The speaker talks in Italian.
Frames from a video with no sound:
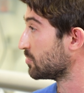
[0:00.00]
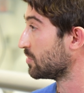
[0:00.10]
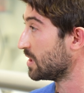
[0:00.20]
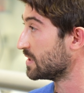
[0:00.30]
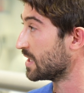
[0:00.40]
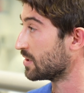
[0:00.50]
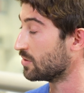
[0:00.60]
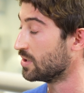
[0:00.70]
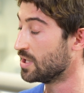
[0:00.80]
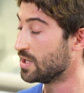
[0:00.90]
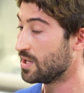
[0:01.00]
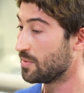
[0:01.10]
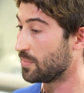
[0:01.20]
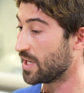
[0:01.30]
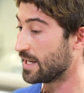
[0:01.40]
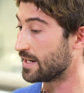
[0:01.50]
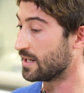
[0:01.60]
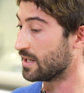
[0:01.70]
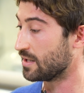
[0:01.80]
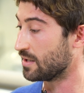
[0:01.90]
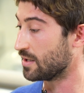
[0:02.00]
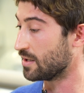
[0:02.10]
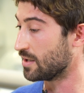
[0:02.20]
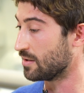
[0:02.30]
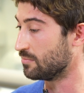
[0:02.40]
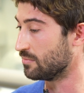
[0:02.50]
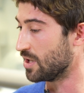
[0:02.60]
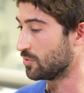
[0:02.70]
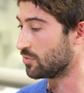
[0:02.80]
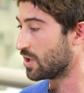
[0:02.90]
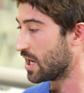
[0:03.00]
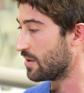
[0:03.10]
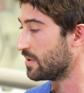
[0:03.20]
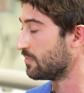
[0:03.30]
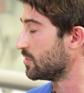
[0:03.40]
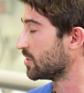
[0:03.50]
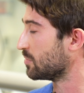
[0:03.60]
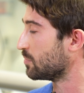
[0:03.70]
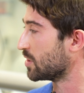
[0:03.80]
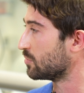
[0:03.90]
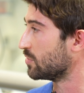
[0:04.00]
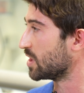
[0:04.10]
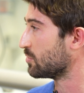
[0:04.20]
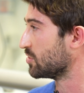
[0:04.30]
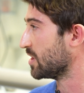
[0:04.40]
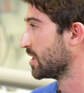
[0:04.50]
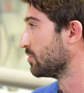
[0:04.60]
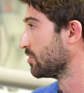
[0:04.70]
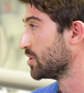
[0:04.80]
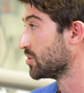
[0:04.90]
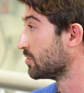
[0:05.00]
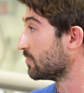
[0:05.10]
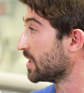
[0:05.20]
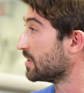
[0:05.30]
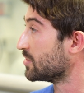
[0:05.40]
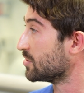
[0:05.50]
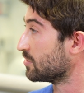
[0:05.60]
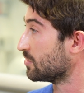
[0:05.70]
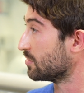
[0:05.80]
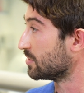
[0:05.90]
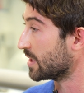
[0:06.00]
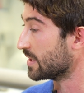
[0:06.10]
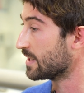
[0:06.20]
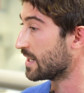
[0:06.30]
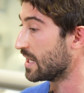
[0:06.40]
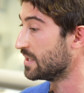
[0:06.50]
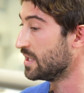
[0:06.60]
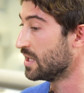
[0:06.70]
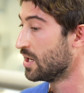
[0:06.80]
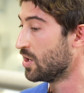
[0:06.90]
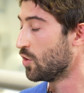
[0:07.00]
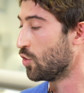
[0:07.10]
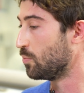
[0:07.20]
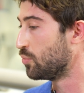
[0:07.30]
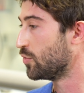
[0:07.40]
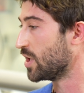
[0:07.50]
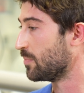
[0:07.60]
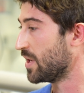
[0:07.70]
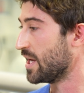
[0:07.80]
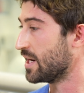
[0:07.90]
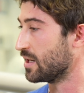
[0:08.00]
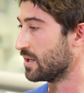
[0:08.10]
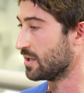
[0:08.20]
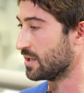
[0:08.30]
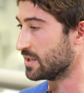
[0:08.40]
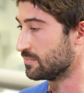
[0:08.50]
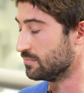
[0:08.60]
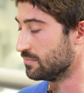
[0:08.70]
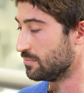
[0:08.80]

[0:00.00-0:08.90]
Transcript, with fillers: stato utilizzato per eh, autoclave fino a temperature che possono andare intorno ai 120-130 gradi, oppure per eh,